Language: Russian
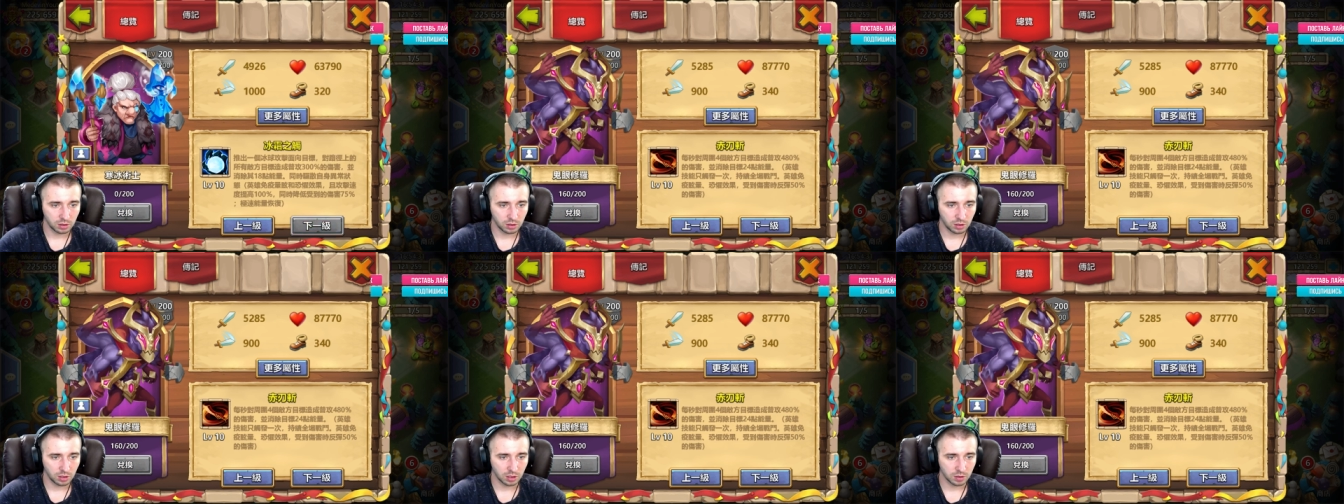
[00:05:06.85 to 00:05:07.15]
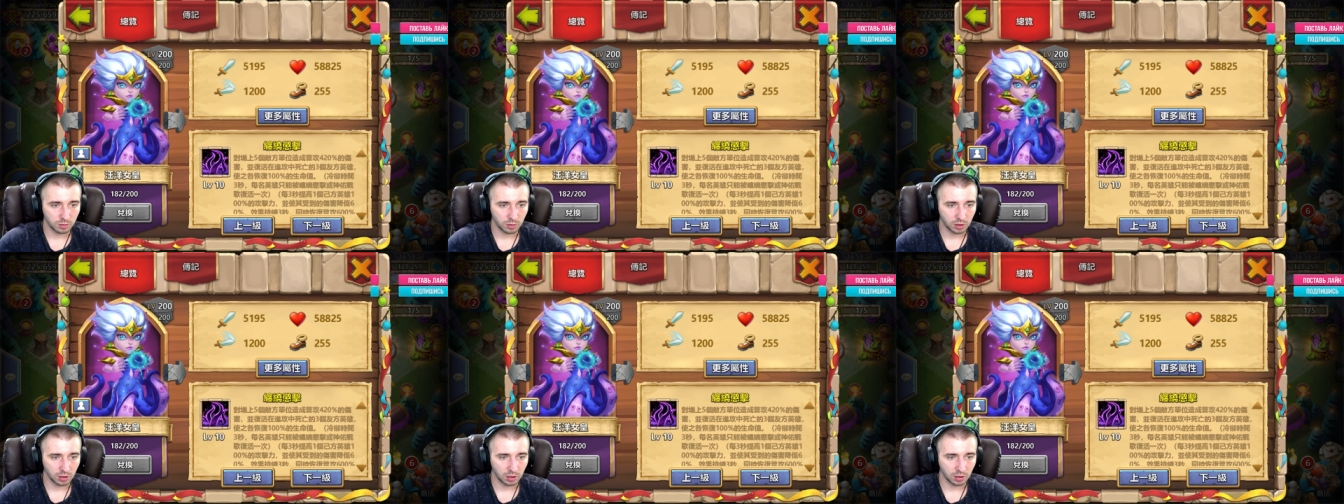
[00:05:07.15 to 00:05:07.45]

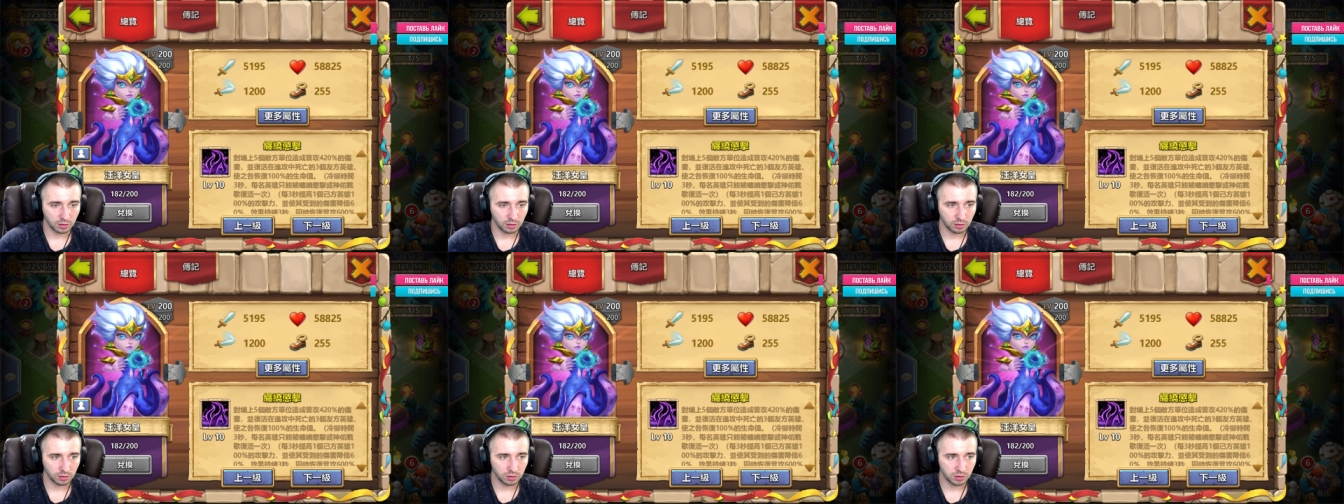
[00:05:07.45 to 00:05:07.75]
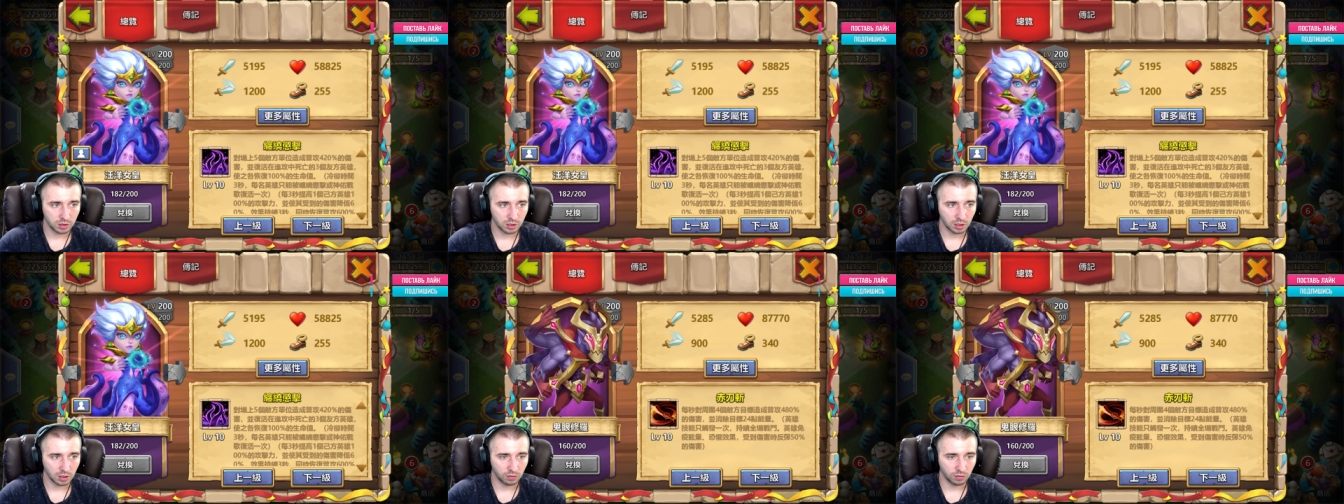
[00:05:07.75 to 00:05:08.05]
Сейчас мы так
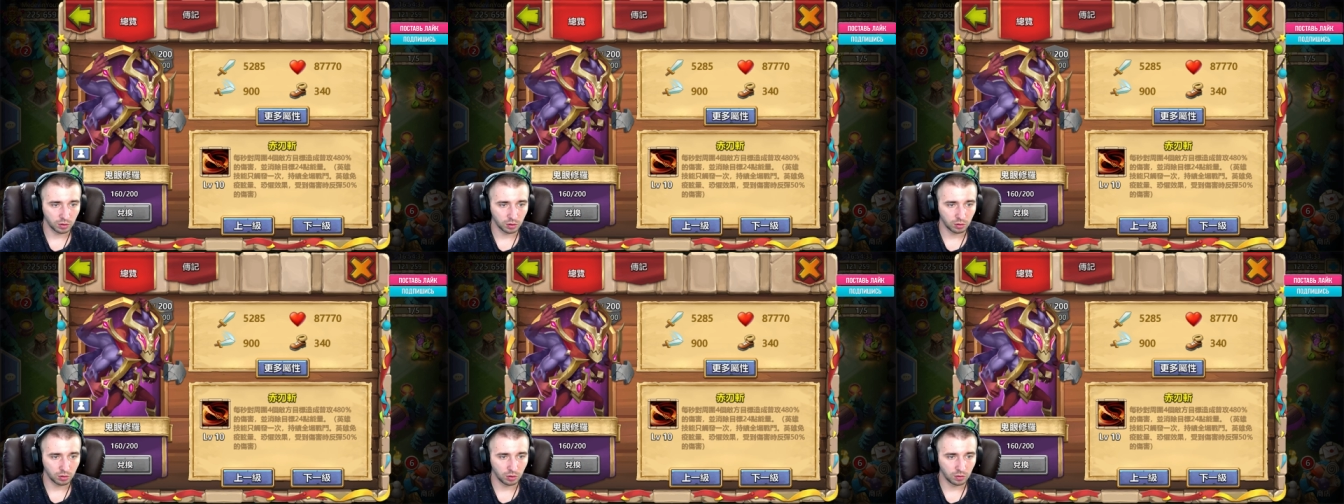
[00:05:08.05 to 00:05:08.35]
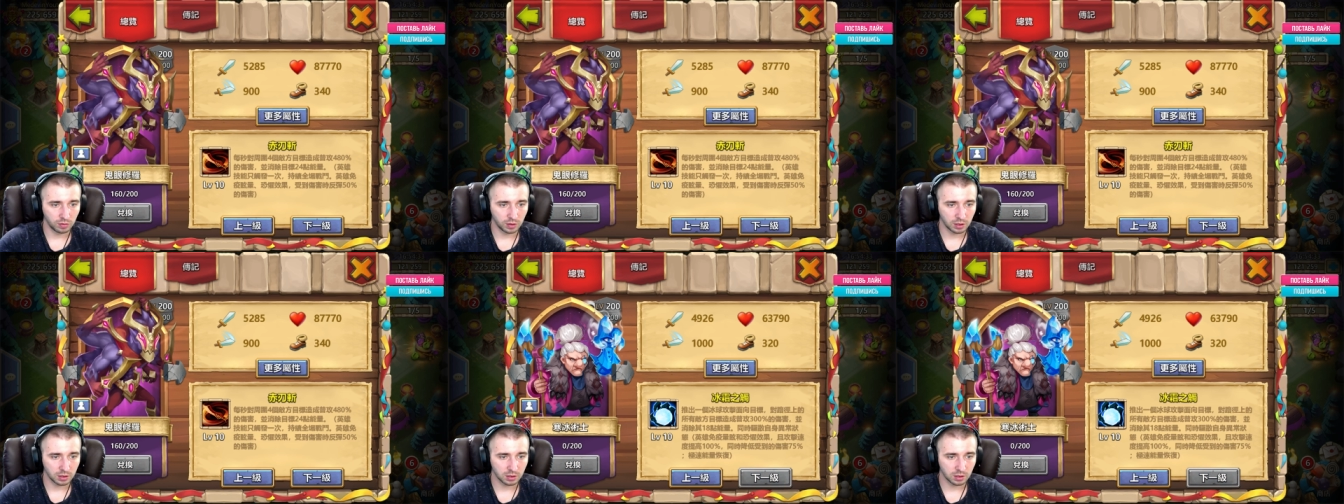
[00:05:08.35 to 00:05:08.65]
всех. Вот
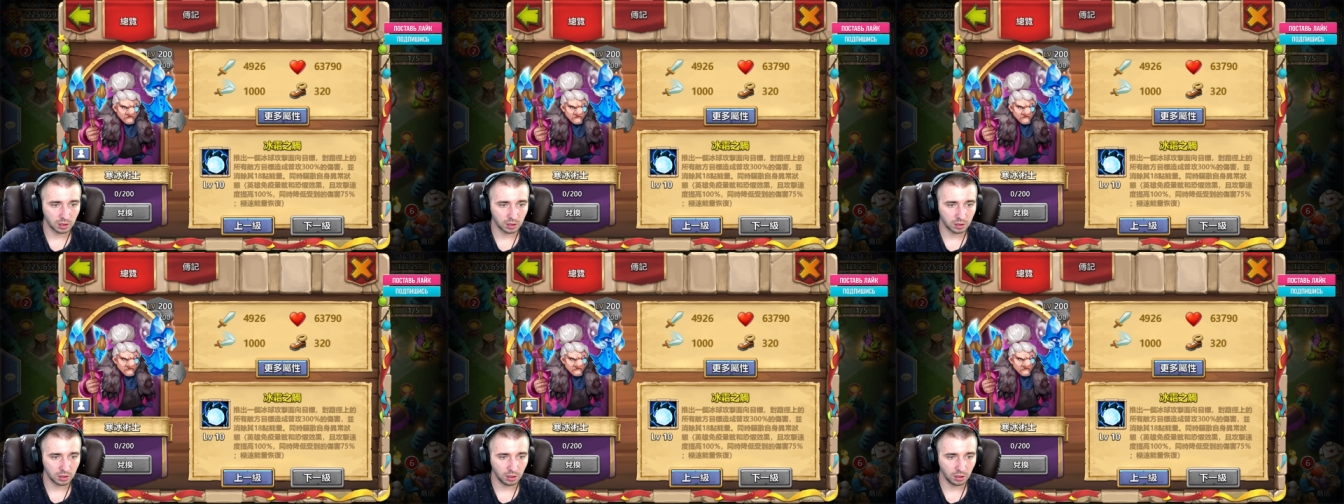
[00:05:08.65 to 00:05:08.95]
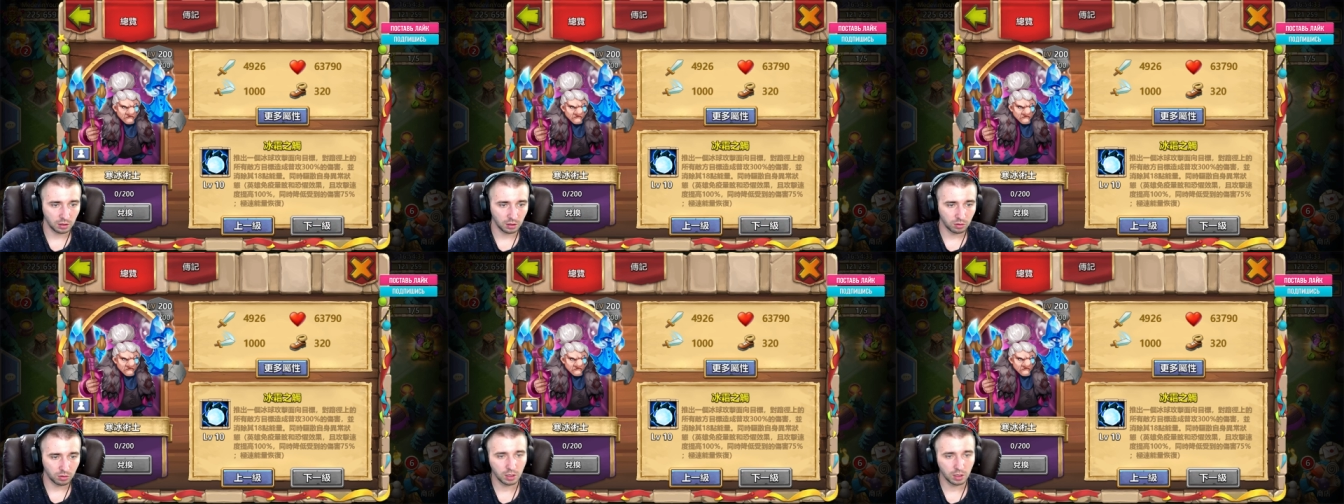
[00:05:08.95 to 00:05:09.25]
новый, кстати,
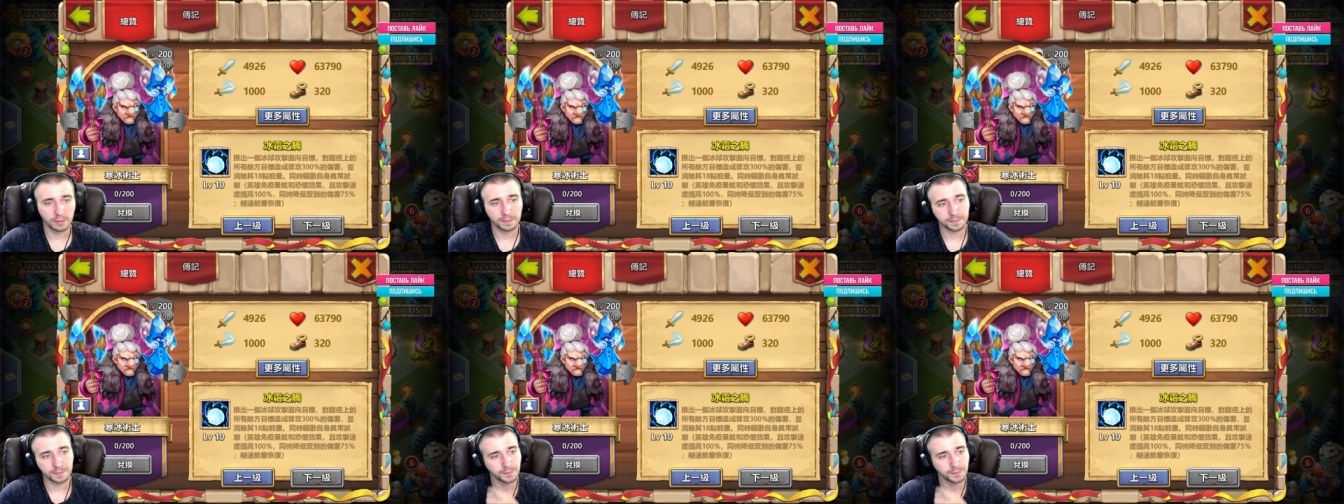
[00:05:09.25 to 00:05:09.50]
герой.